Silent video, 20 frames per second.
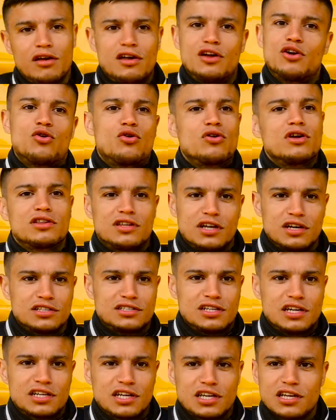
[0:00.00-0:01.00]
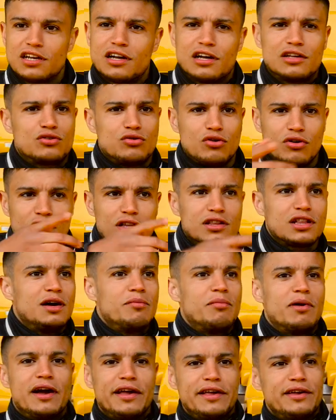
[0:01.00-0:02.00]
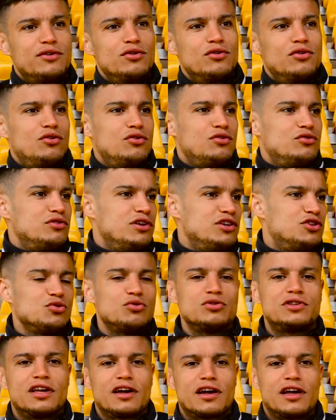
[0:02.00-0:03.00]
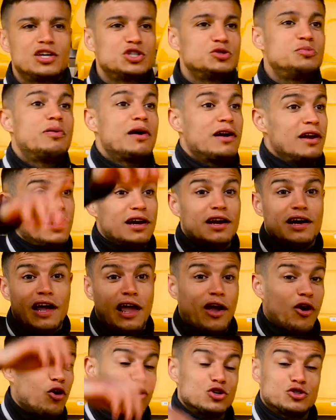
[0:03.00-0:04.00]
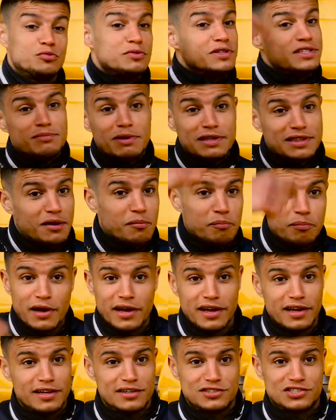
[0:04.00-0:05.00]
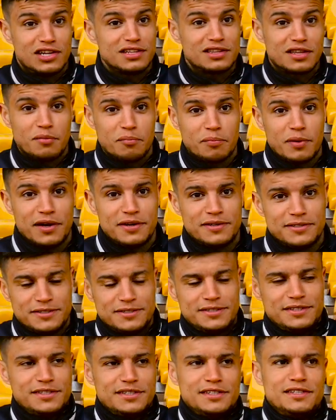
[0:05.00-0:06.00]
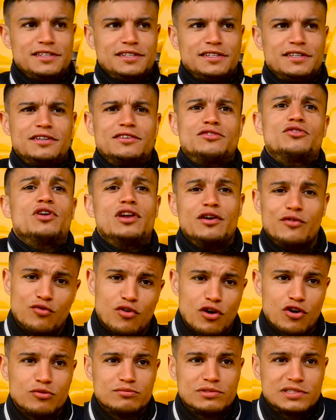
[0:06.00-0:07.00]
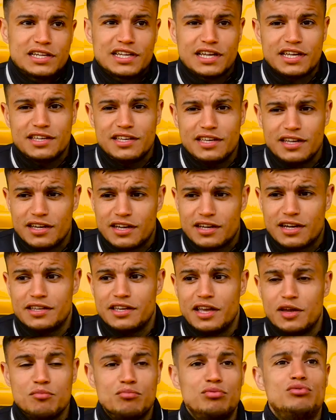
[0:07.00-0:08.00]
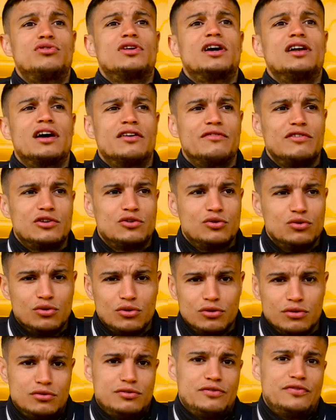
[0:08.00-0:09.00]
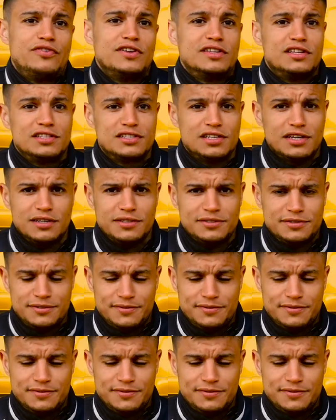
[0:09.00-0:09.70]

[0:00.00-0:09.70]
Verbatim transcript: et qu'on entend que ça crie quand on rentre là-bas et qu'on est sur le terrain, je parle à l'arrière gauche, mais je m'entendent pas, je l'entends pas. De les voir comme ça crier, quand il y a un but, aller avec eux, euh, fêter ça.